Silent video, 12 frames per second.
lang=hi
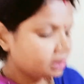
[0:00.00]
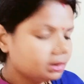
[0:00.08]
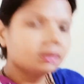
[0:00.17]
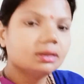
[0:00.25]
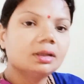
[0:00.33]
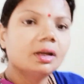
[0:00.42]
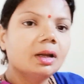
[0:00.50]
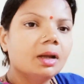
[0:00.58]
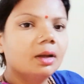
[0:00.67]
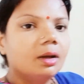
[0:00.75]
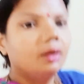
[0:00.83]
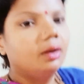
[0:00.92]
है
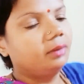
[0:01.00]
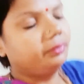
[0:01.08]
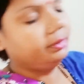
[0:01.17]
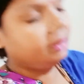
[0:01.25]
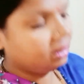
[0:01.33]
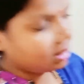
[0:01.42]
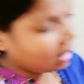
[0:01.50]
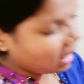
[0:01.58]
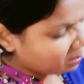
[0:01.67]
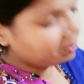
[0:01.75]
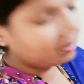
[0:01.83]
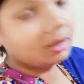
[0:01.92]
और फिर
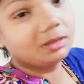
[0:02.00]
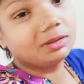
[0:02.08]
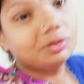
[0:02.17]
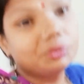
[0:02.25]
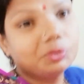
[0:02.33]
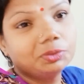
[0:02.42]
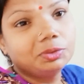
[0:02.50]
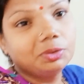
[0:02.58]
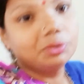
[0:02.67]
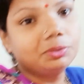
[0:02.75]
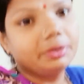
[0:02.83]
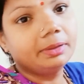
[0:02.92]
काम उम करते
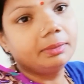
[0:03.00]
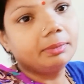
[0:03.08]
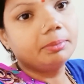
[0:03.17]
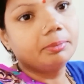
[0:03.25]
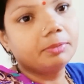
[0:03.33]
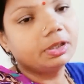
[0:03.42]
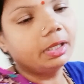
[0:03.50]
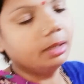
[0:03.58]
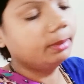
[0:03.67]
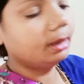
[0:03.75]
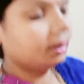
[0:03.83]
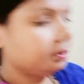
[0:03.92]
सोते होते
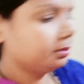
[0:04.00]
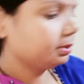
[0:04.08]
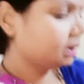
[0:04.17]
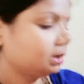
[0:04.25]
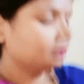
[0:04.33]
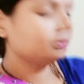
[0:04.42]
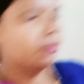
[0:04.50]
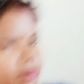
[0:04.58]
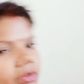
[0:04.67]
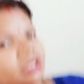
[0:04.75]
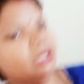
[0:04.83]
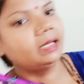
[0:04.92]
साढ़े बारह हो गया था तो
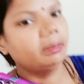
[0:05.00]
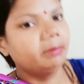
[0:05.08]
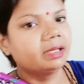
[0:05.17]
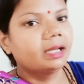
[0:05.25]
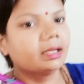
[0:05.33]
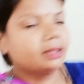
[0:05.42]
रोज़ का टाइम है क्या